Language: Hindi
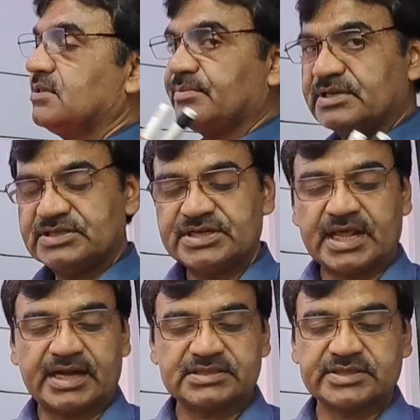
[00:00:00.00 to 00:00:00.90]
जब इसी
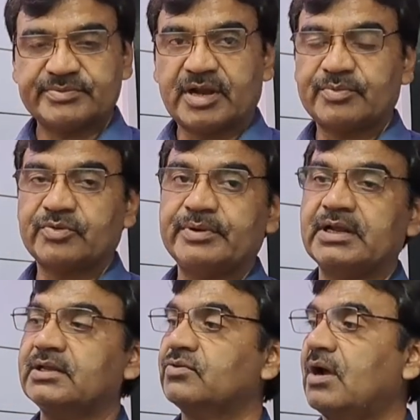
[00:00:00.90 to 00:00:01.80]
डायरेक्शन में आपको
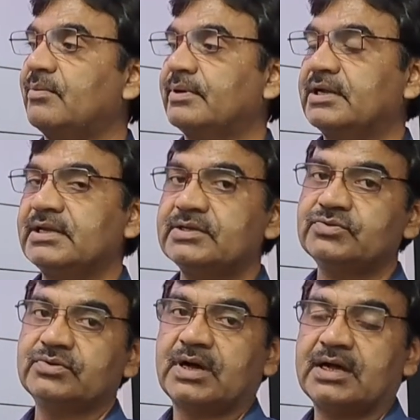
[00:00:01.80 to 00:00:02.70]
मिलेगा तो आपका ये
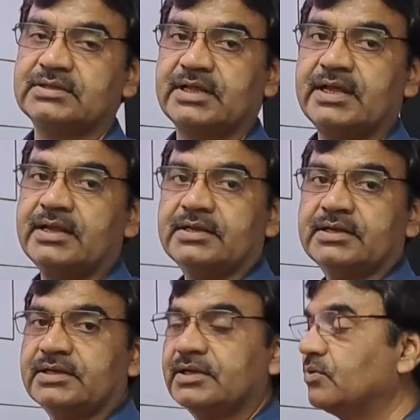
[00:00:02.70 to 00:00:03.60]
जो हाथ है
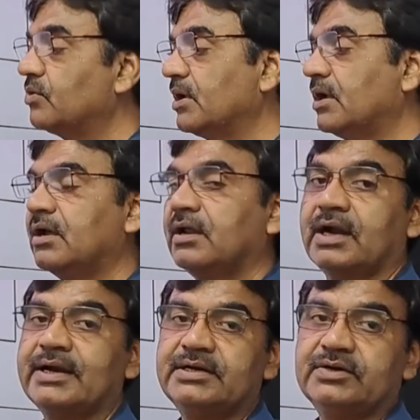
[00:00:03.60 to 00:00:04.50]
ये हो गया
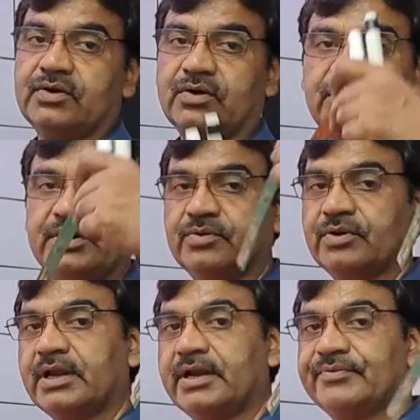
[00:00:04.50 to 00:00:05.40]
राइट और ये
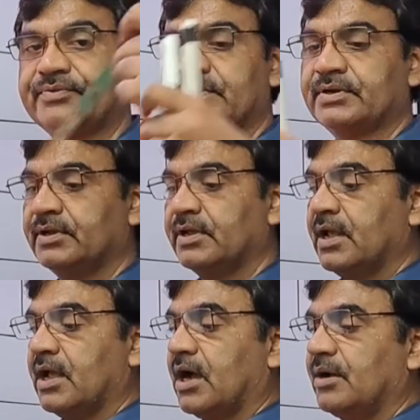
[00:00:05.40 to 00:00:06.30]
हो गया लेफ़्ट
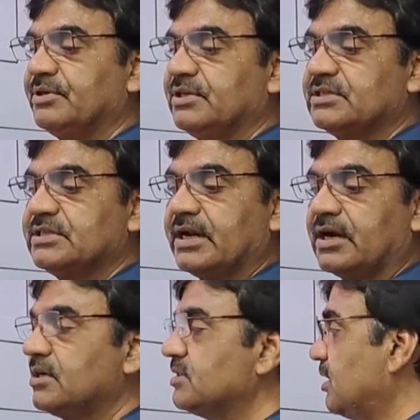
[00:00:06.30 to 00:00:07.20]
अब इसी
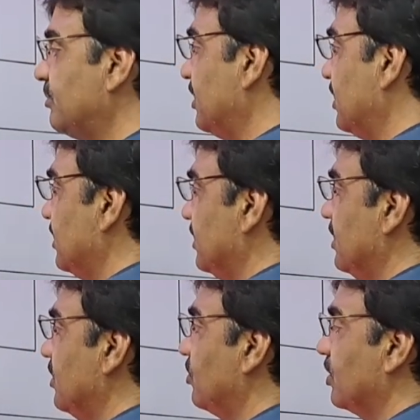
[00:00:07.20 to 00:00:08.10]
कंडीशन में
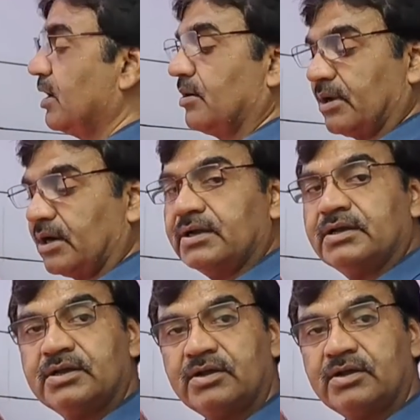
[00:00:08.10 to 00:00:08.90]
ये हो गया हमारा